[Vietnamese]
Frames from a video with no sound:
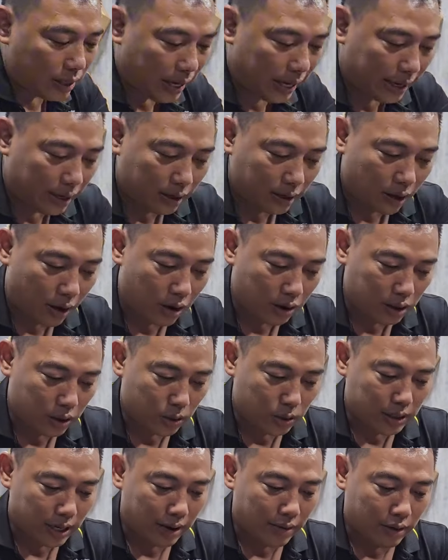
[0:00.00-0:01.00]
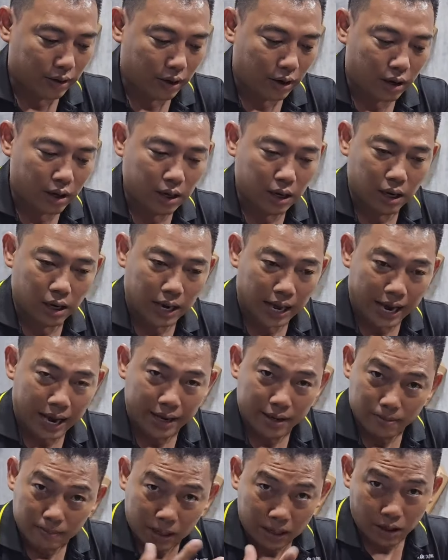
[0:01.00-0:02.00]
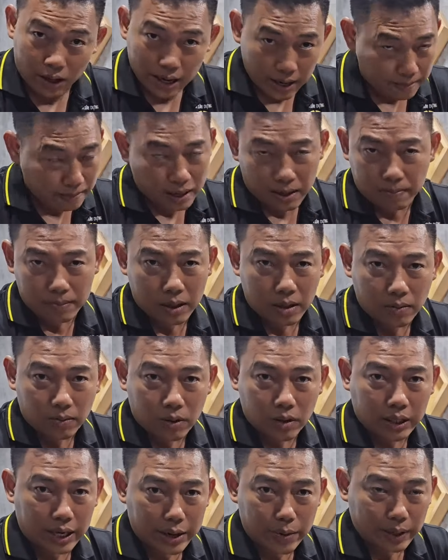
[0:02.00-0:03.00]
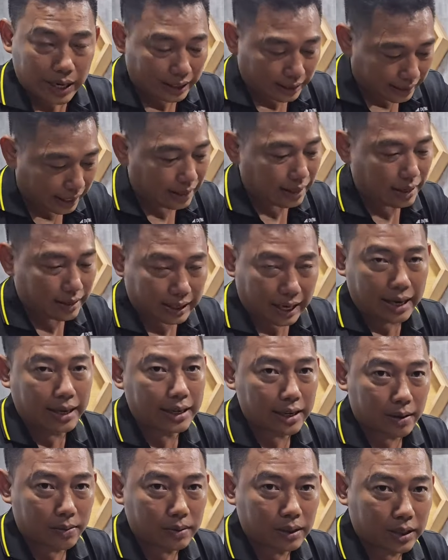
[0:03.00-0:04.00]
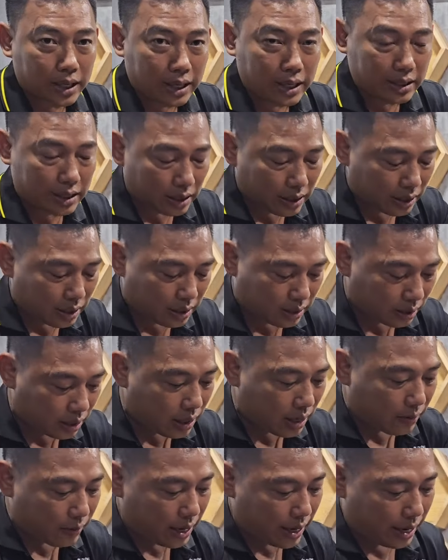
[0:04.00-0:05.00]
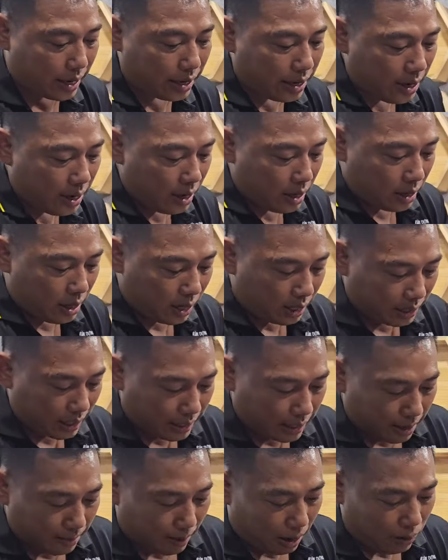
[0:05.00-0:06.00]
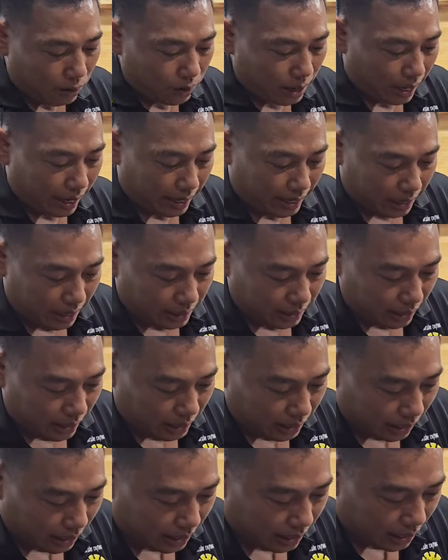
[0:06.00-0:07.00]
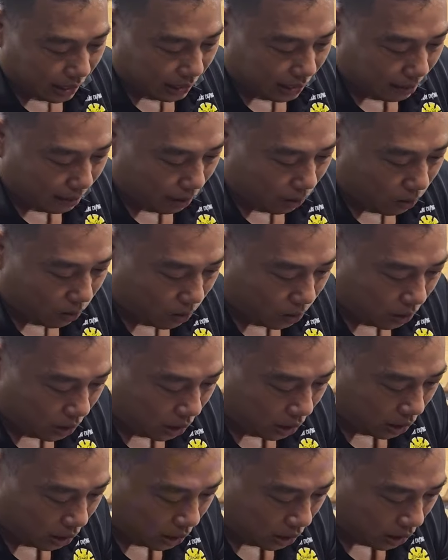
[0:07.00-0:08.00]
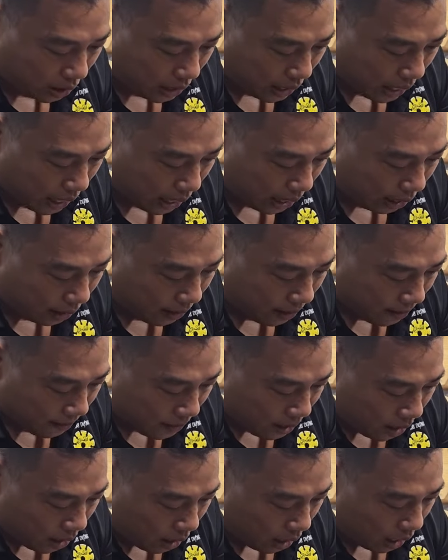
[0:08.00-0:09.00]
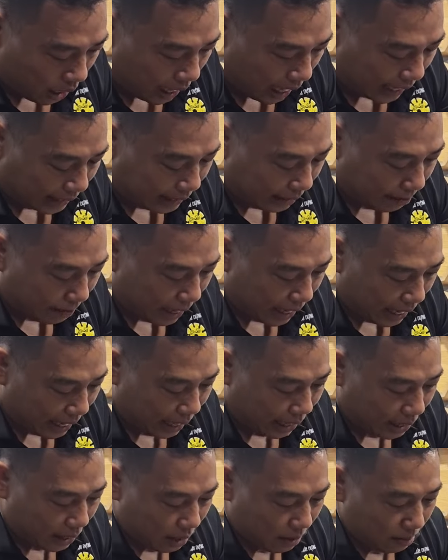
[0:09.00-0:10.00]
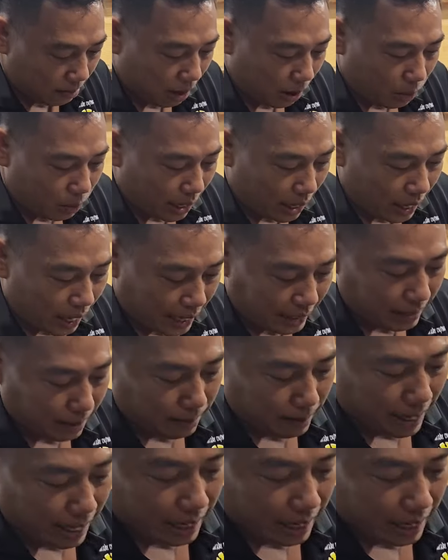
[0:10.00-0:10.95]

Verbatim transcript: cái này nó còn dù sao nó còn gờ le nhưng mà nó im lắm nó không có kêu cạch cạch cạch, cạch giống kia xưa xưa đâu nha đó thì cái mẫu này là anh chị thấy là cái mẫu của nó nó nói là à, 200 a mẫu này 200